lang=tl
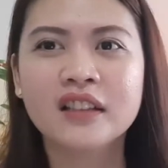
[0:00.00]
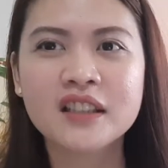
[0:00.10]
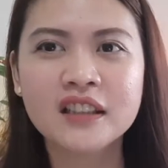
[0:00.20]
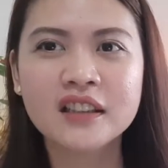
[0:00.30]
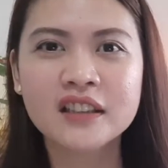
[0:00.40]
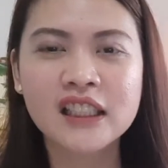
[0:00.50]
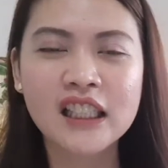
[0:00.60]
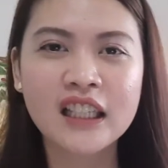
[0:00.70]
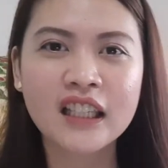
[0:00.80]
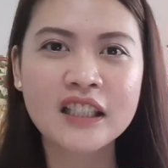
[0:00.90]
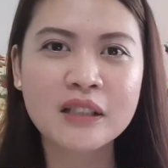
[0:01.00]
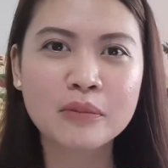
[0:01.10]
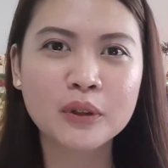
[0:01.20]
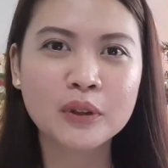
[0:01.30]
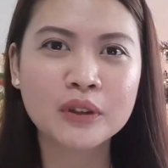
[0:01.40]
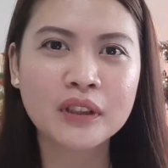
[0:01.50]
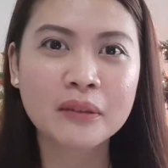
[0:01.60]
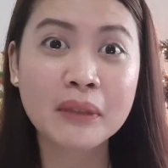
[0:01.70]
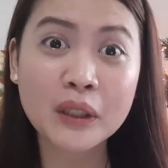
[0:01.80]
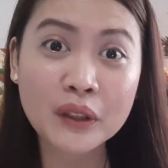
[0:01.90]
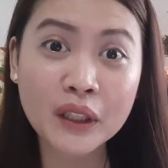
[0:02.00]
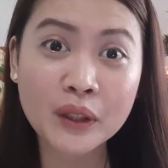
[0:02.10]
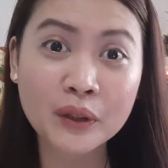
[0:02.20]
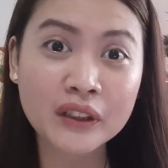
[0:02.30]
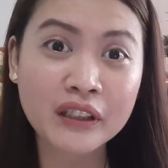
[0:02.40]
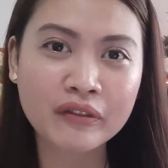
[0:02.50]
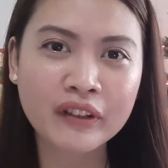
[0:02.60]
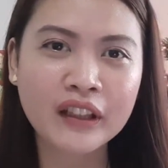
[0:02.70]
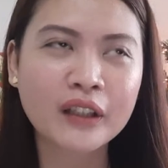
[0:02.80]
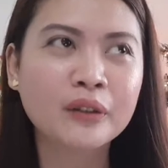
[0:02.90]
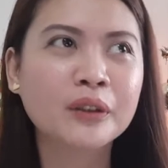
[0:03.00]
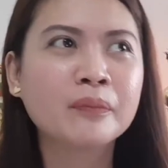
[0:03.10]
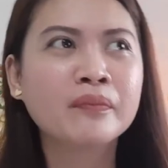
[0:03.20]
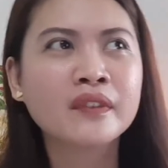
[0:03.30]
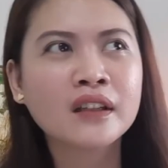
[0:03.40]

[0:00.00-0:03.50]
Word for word: Kasi sinilang ka na sa mundo na meron na yon given na yon